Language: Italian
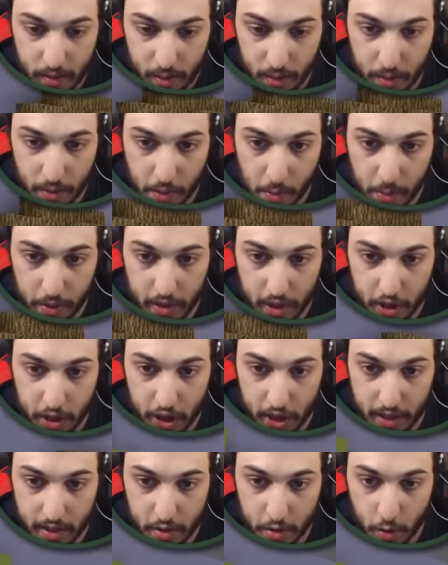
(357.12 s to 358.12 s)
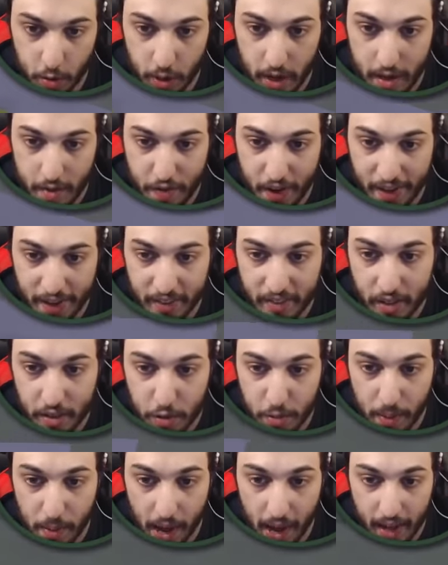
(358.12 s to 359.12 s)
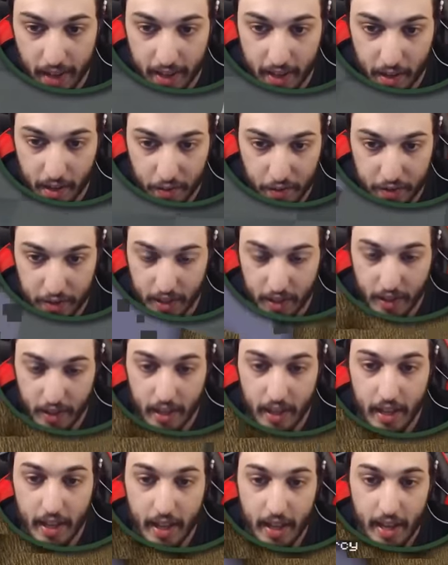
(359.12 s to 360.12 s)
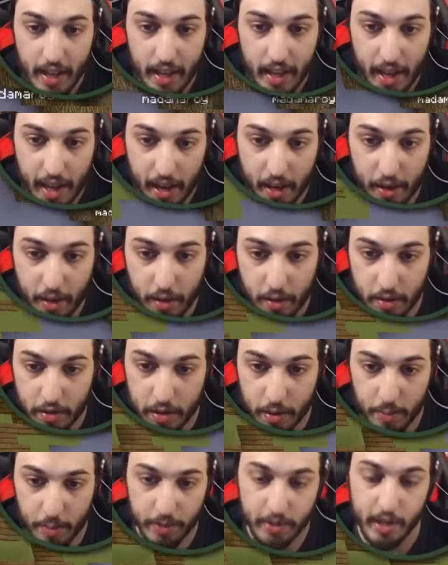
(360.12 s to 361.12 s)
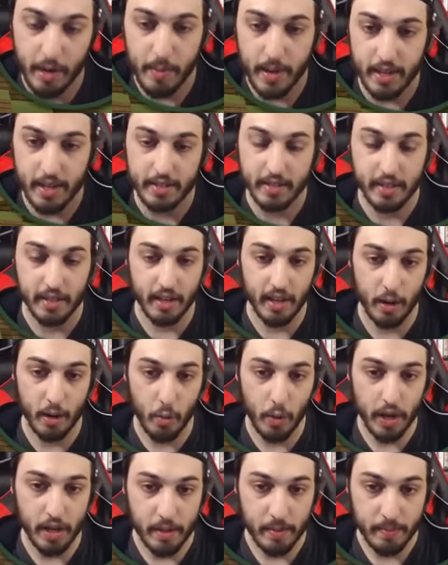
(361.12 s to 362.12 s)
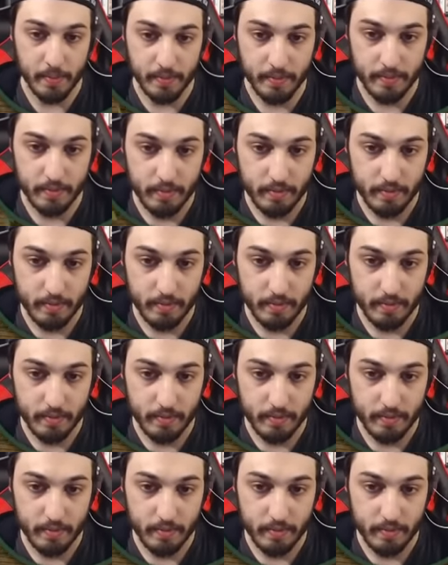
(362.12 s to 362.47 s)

Andiamo a portarci a casa sto elefante su Minecraft. Ecco, così potrebbe essere kawaii.